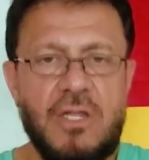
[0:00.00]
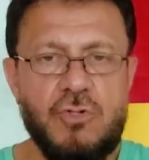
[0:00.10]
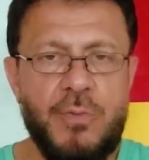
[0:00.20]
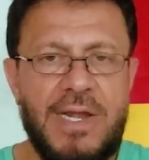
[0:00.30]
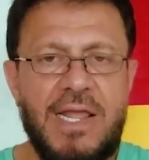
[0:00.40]

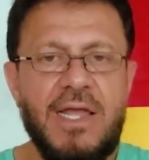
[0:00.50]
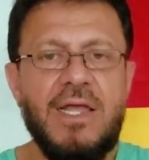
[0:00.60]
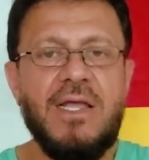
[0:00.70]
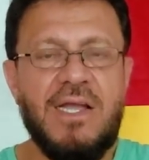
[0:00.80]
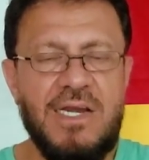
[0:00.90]

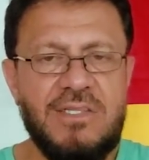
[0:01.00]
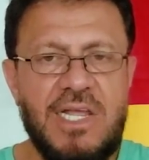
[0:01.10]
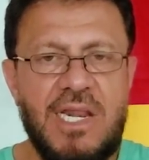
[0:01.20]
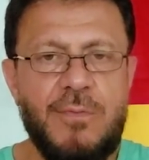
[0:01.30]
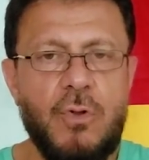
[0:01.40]
Tecrübeli,
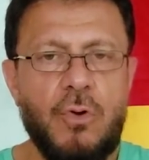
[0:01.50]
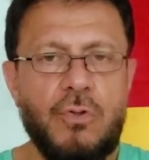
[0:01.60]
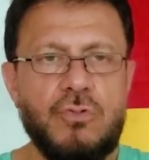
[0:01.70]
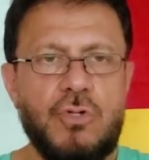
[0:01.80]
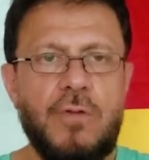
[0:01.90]
kaliteli bir
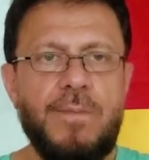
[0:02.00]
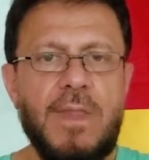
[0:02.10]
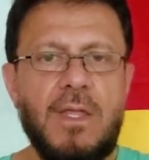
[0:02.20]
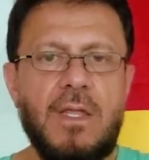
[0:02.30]
oyuncu.